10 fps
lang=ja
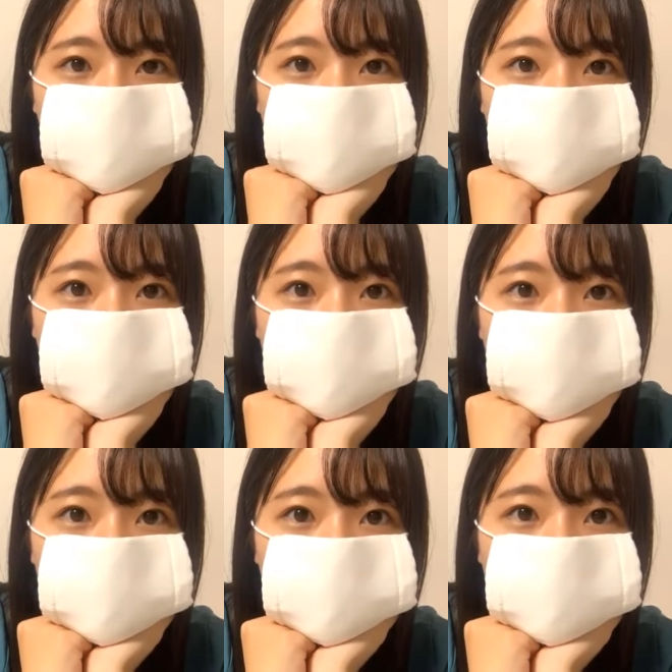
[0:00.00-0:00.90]

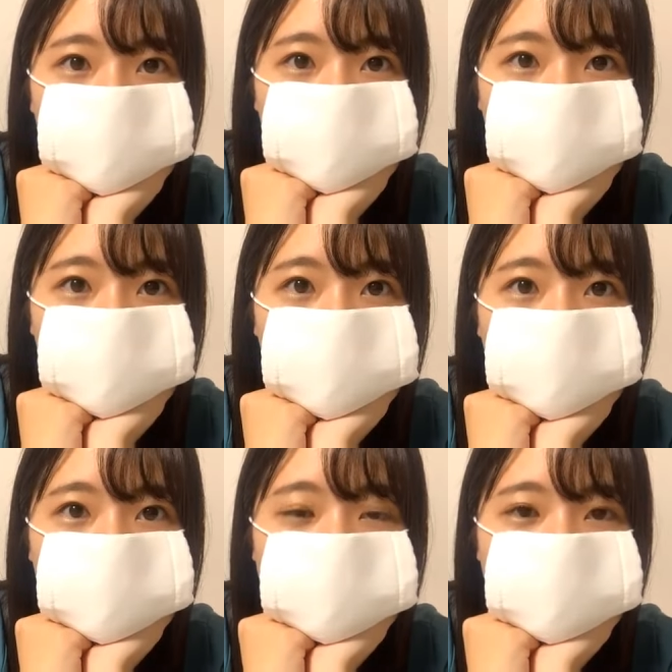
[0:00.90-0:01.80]

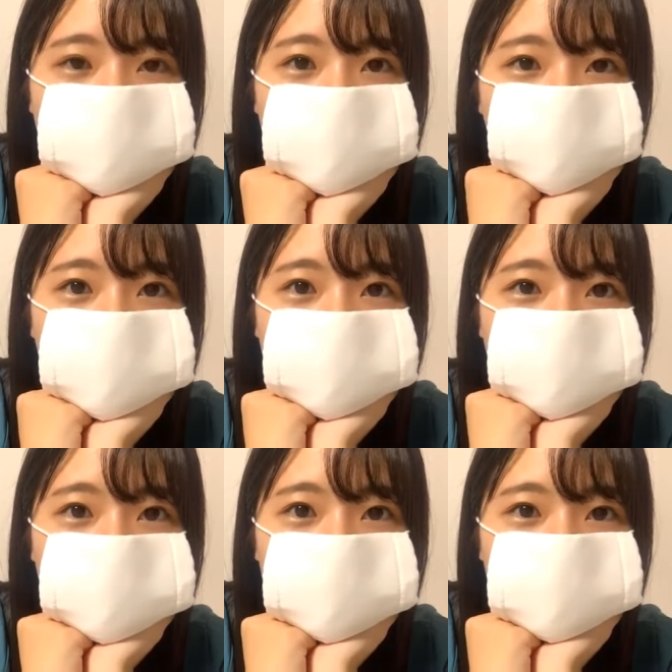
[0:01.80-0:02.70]
え20年前
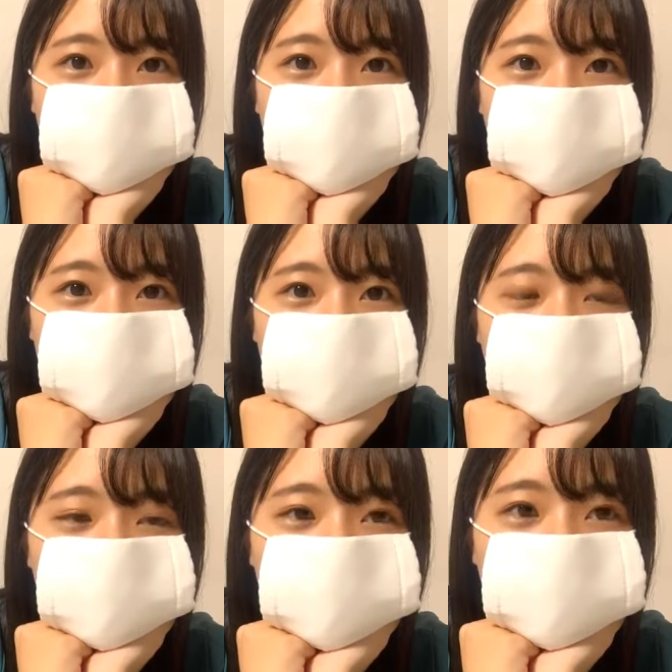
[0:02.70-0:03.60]
そんなことを考え
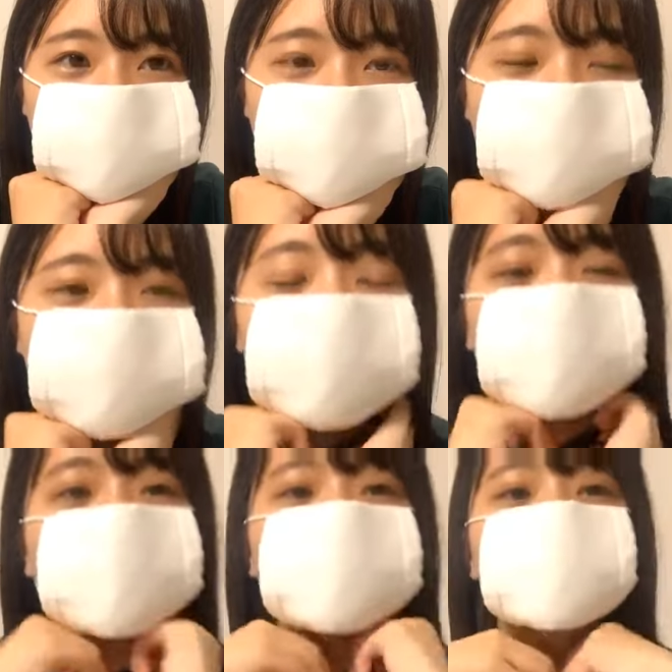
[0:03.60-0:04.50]
たことなかった
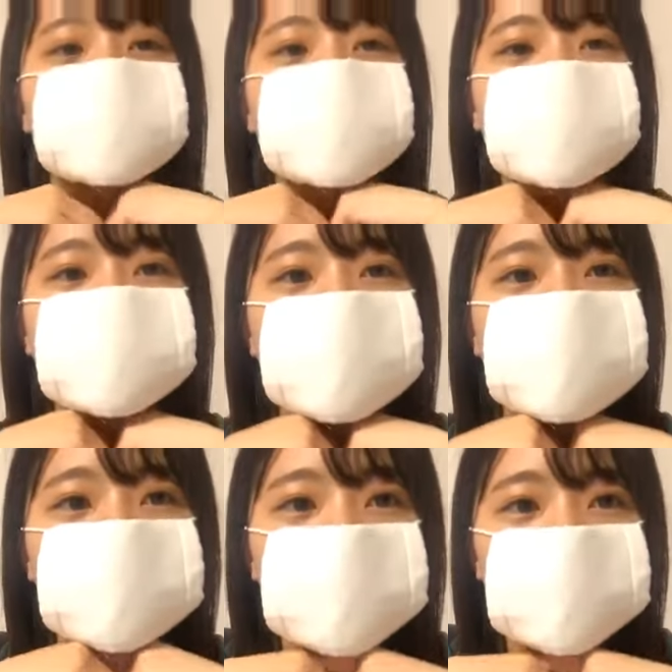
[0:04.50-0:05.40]
確かに私3
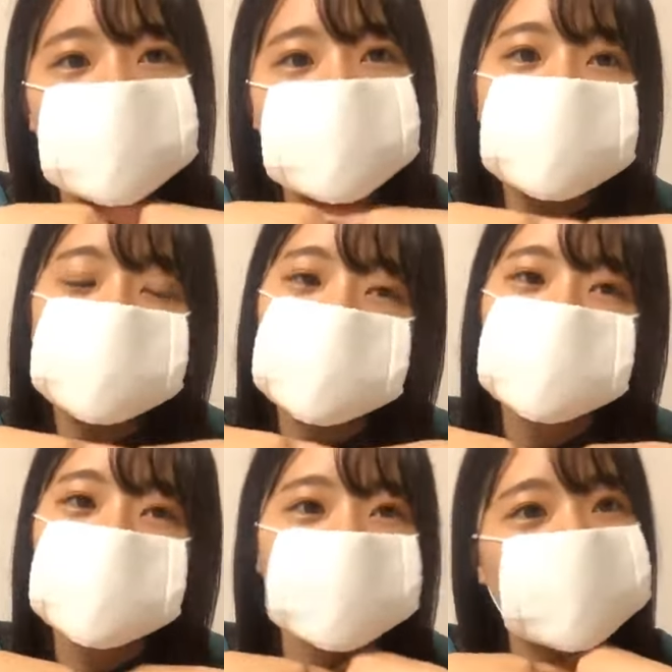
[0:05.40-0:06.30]
歳の時に23
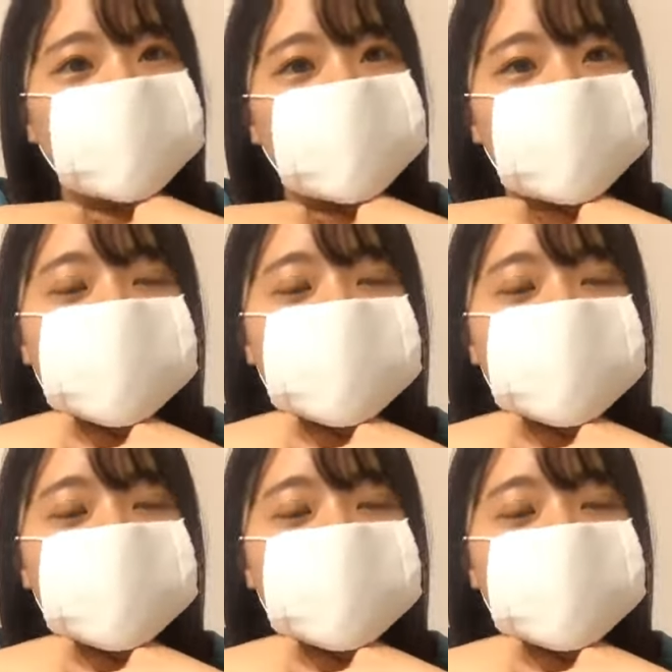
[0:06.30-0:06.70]
歳の時に